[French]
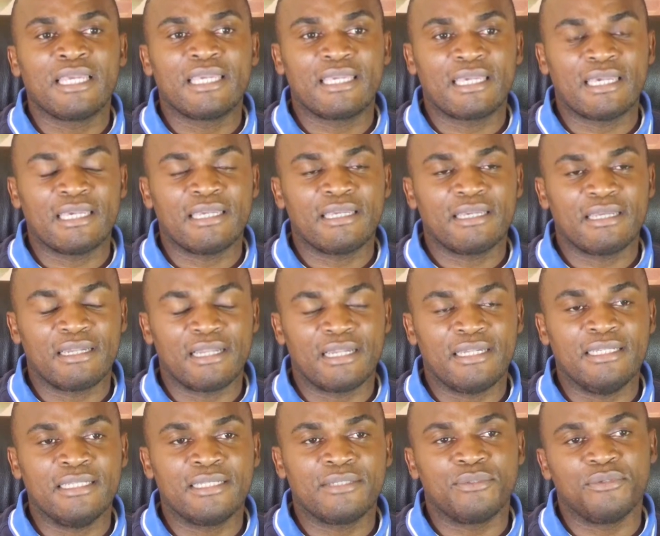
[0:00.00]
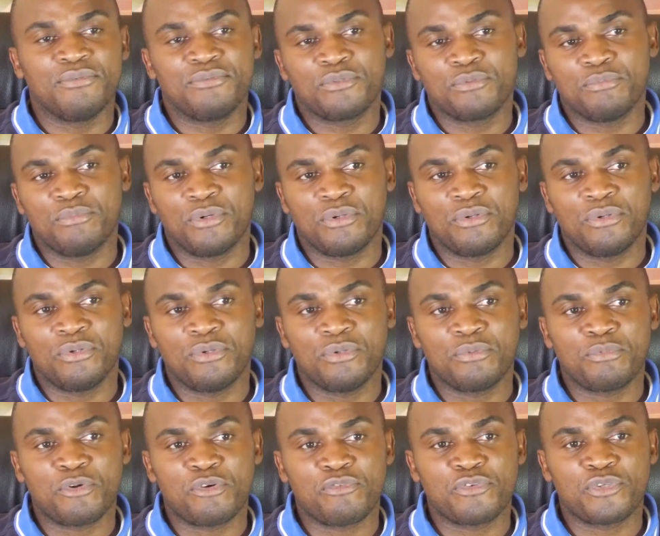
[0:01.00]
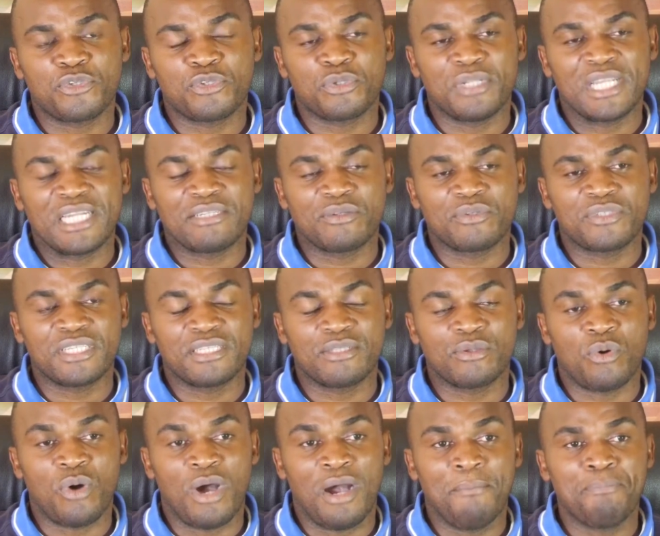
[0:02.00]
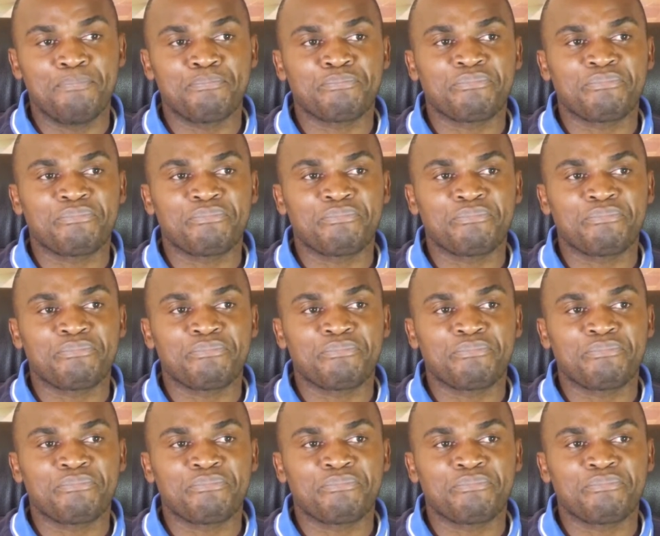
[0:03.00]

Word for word: qu'est la Ligue de football professionnel dans ses droits.